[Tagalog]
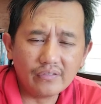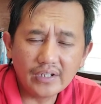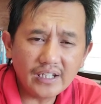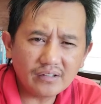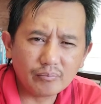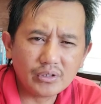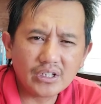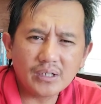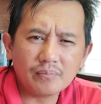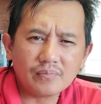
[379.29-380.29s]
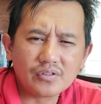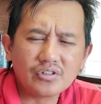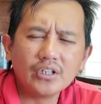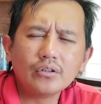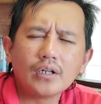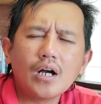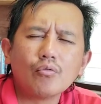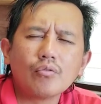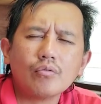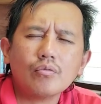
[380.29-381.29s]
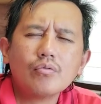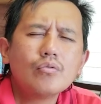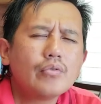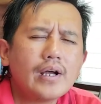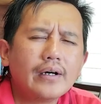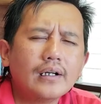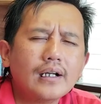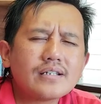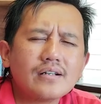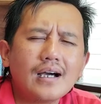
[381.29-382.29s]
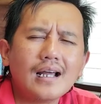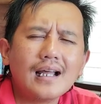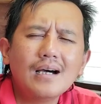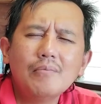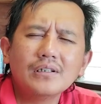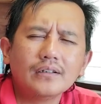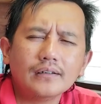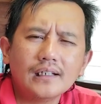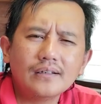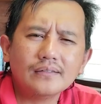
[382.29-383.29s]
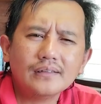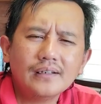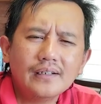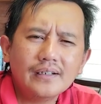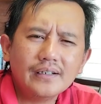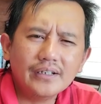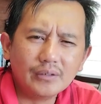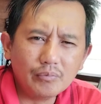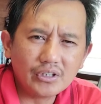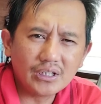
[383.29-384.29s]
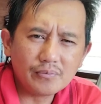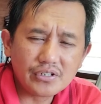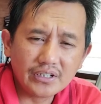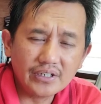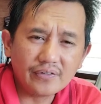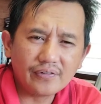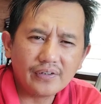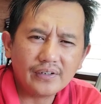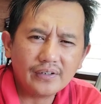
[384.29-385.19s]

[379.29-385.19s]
that becomes, that iti kagurgura kang las nga kalaban ti tao. It becomes a gift.